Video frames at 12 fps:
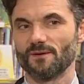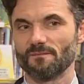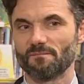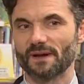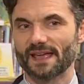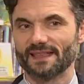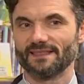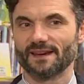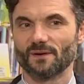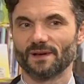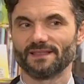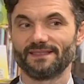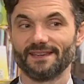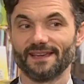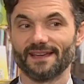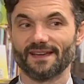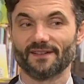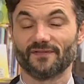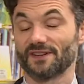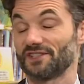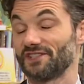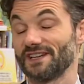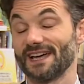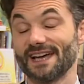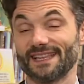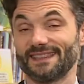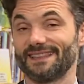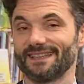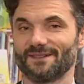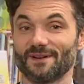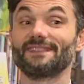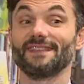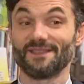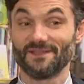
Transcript: comprendere quanto è affascinante, quanto è